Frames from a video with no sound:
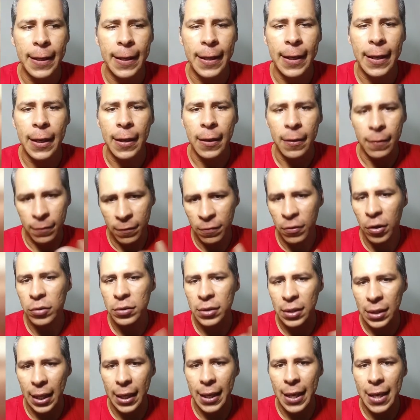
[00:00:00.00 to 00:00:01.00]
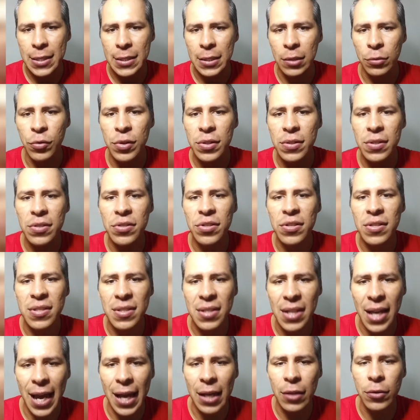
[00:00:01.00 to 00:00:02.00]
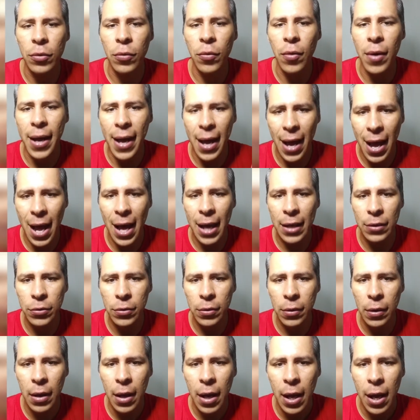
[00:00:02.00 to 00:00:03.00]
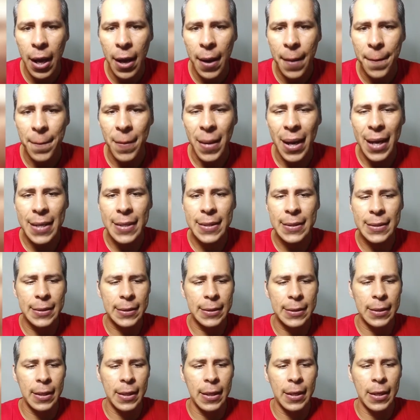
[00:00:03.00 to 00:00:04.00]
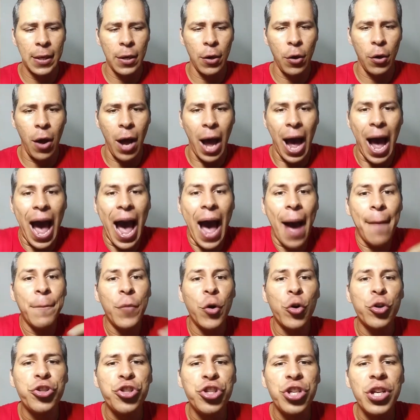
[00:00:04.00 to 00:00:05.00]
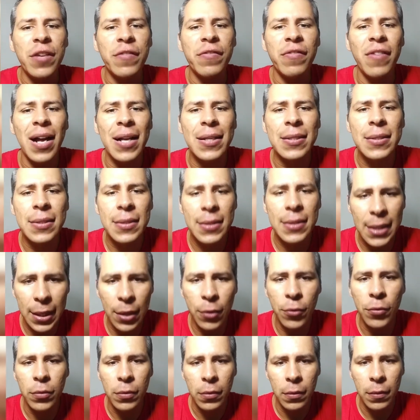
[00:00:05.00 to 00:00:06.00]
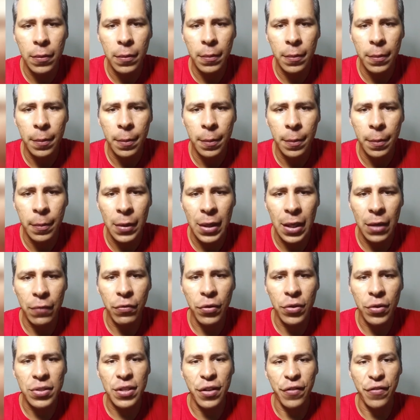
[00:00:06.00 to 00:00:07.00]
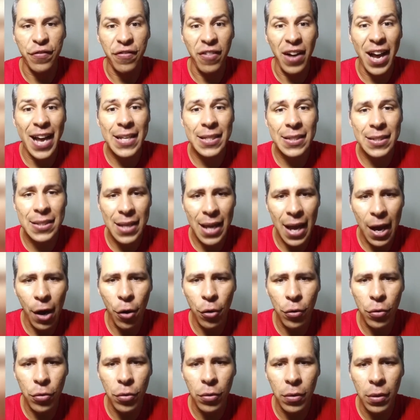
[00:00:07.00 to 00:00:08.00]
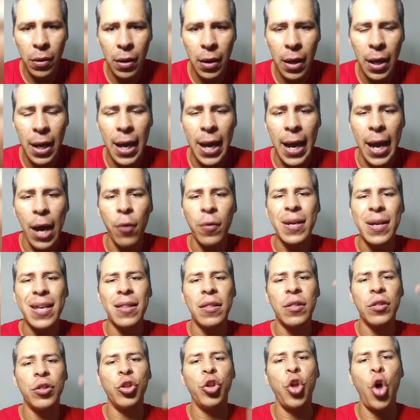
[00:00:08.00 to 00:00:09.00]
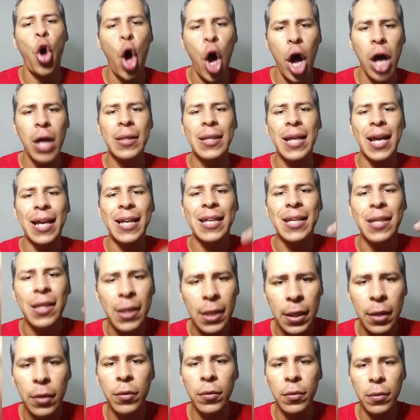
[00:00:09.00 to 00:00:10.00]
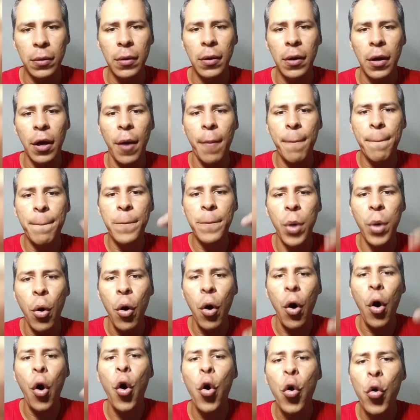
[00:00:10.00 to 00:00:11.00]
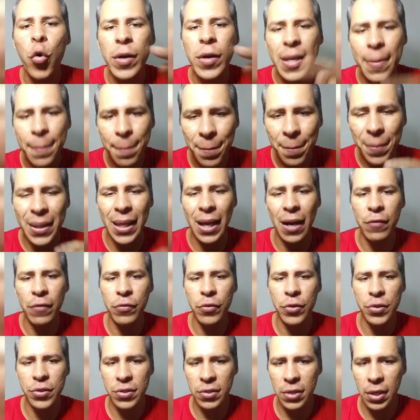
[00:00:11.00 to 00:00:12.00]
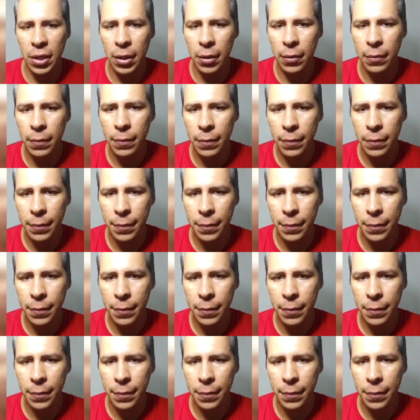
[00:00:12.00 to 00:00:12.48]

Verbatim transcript: é, voltando à questão, não existe certo ou errado, mas a motivação que você faz algo é o que torna aquilo bom ou ruim para você.